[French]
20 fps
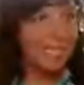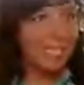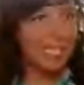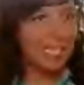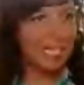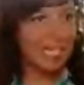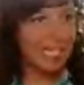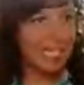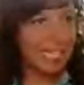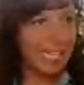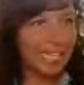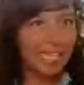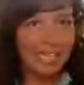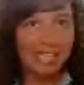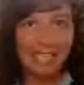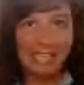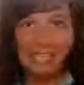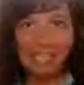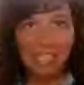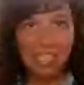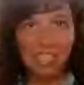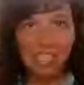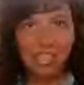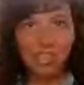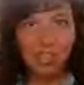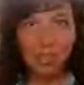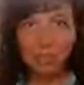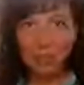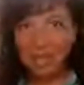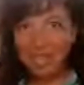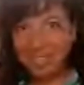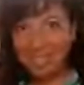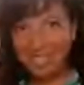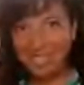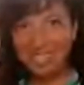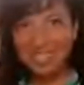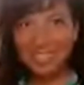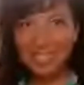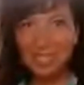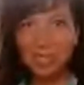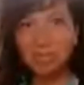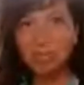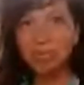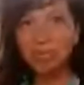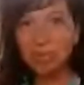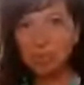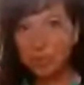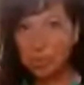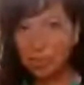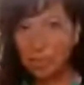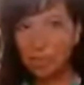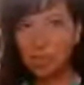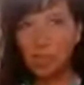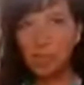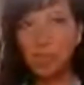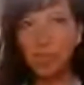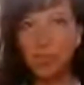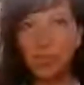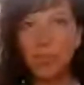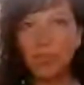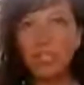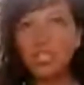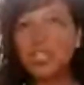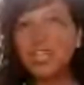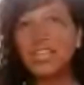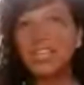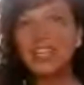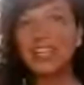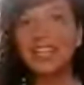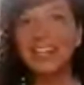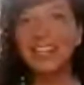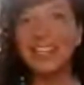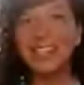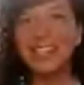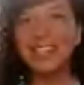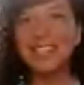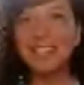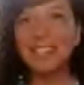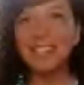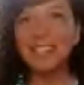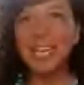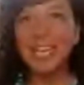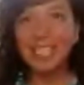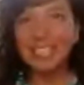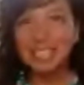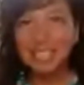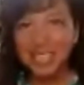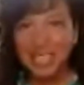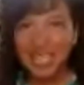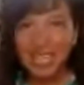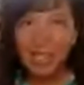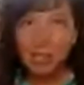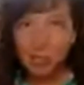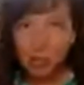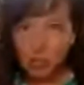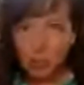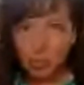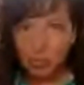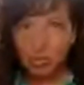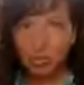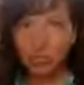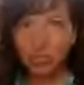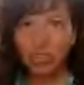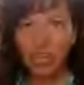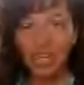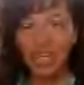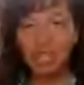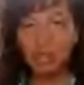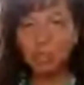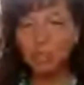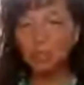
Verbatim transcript: et rien demander de plus ou être très low profile.